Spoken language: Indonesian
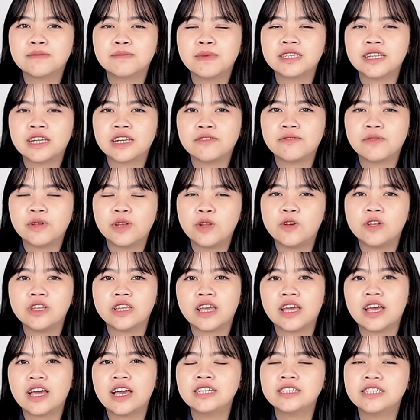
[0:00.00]
materi
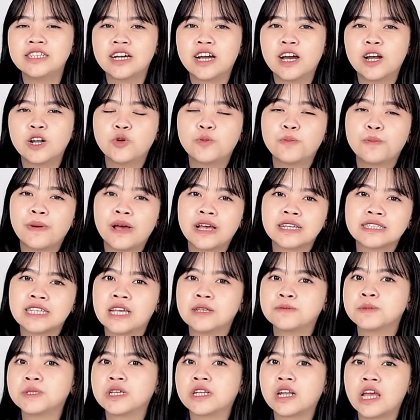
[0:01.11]
videonya, jangan lupa
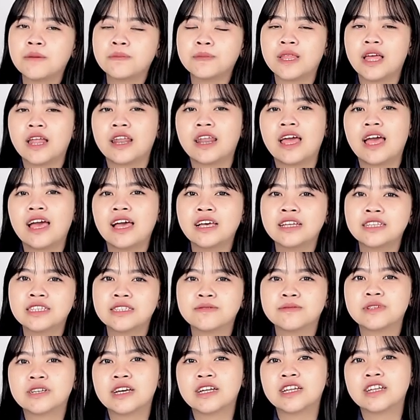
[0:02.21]
subscribe dan
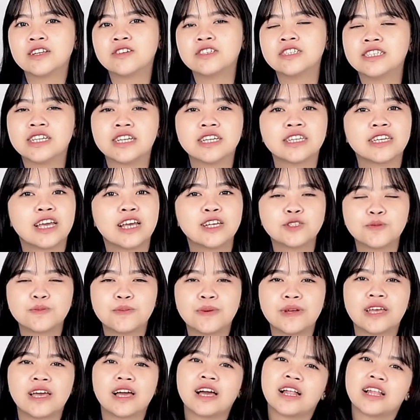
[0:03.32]
aktifkan loncengnya
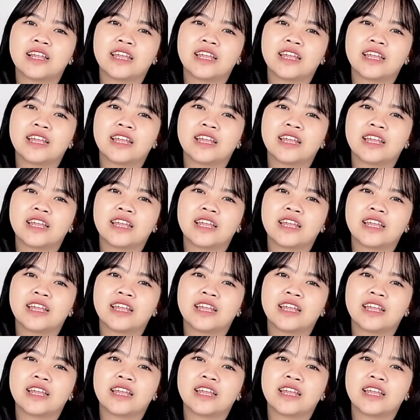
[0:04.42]
supaya